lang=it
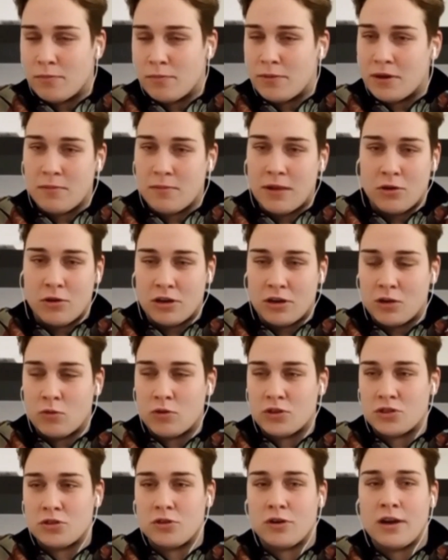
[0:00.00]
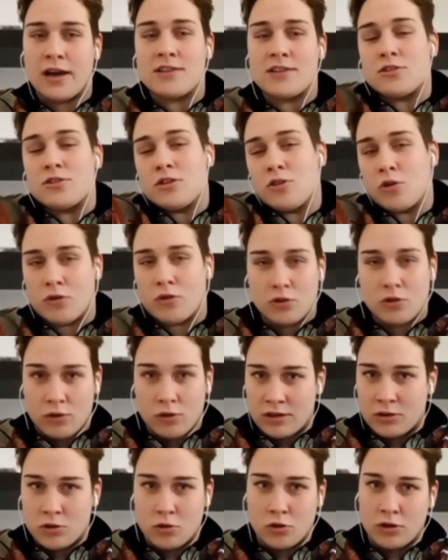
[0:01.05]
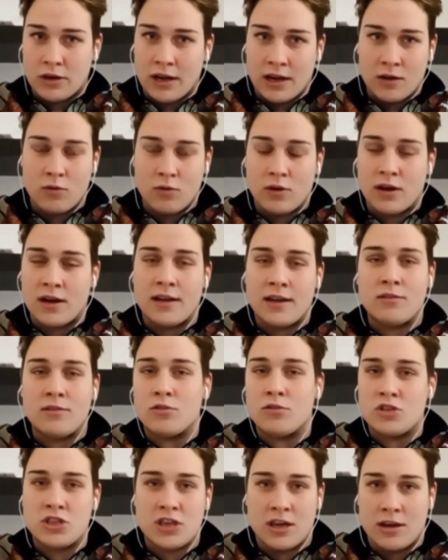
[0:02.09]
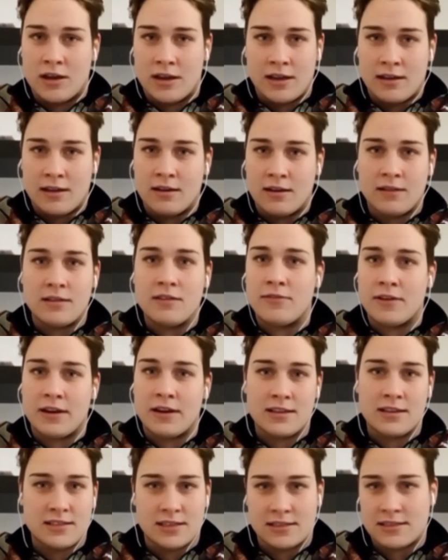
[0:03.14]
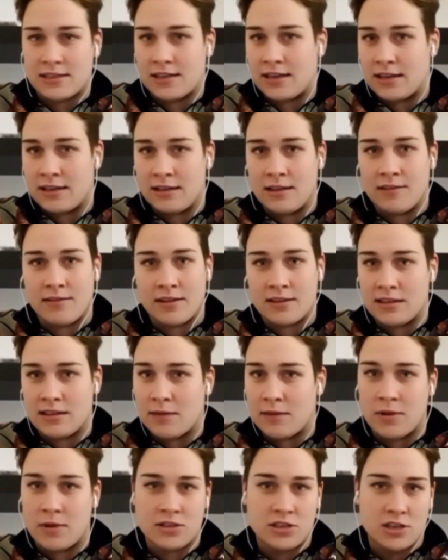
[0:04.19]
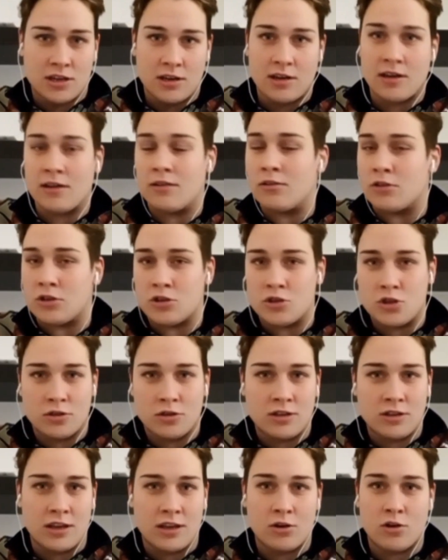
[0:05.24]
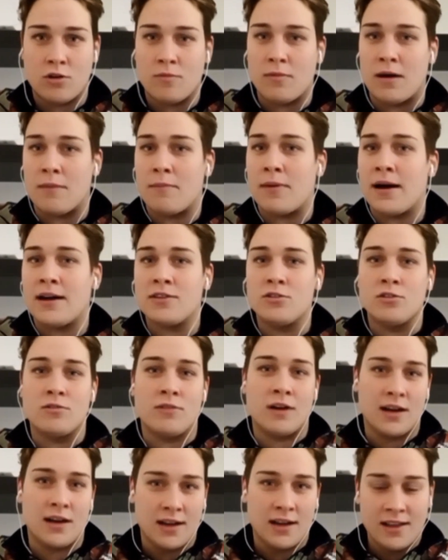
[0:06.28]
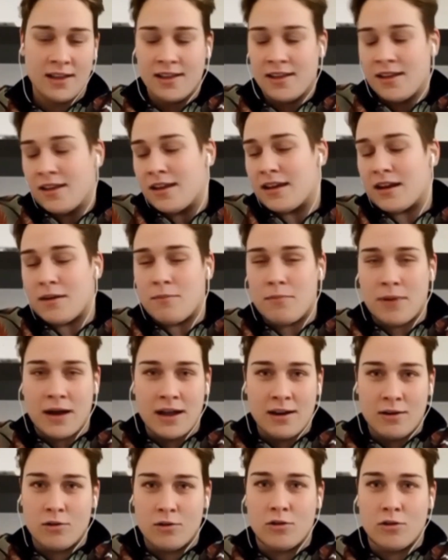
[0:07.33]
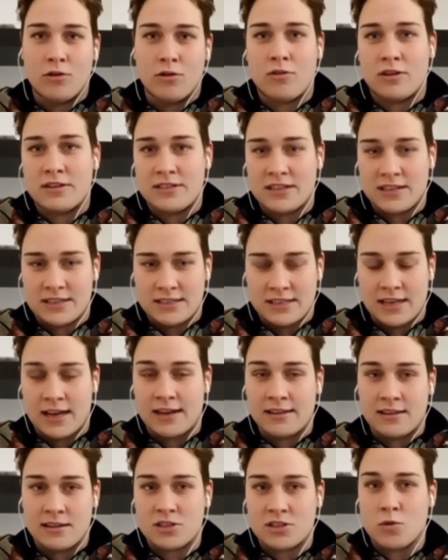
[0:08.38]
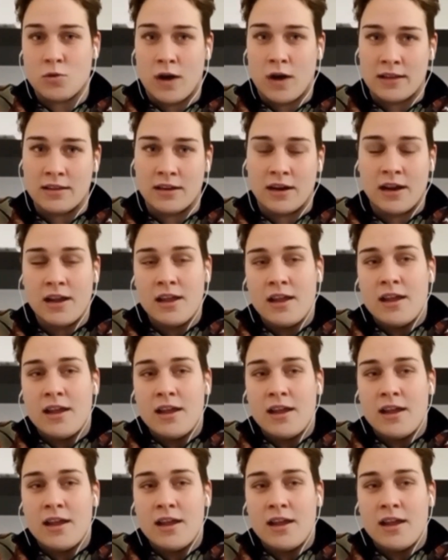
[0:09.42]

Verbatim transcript: per me ora in questo caso, io quando entro in acqua non c'è la differenza se davanti a me c'è Orizzonte, Roma, Padova, Rapallo o qualsiasi altra squadra.